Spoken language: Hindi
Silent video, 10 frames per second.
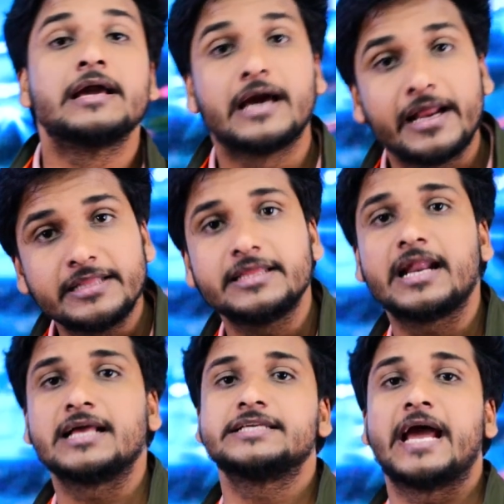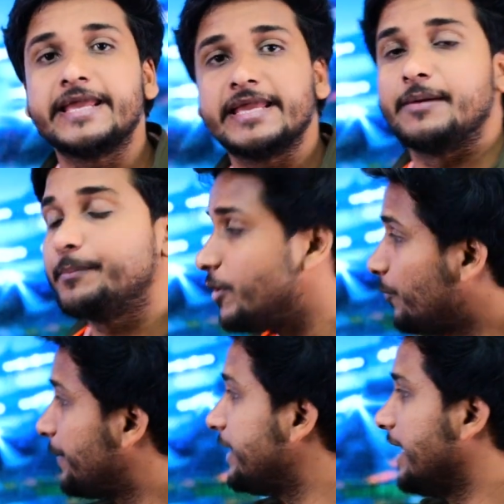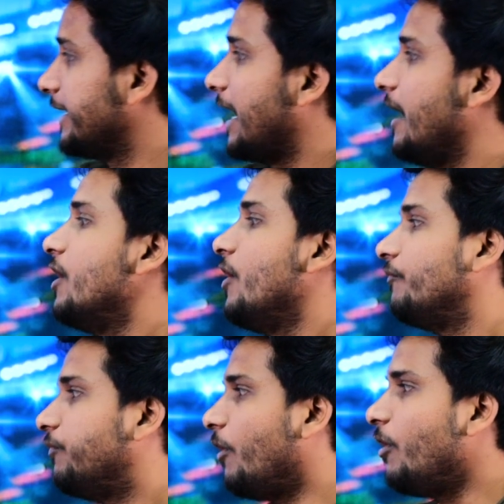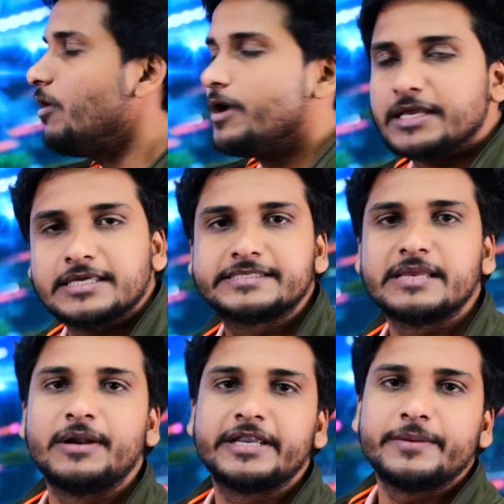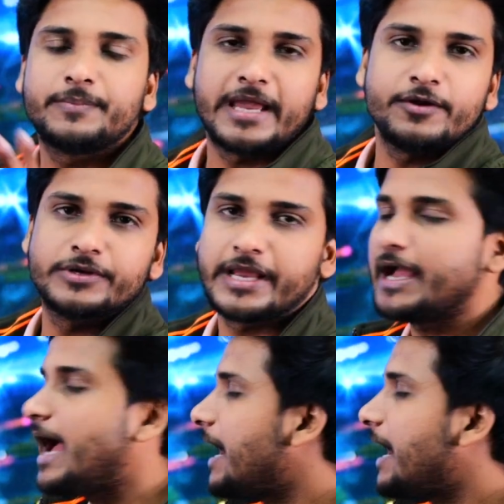खरीदना चाहेंगे अपने ओपिनियन का वो किससे मल्टीप्लाई हो जाएगा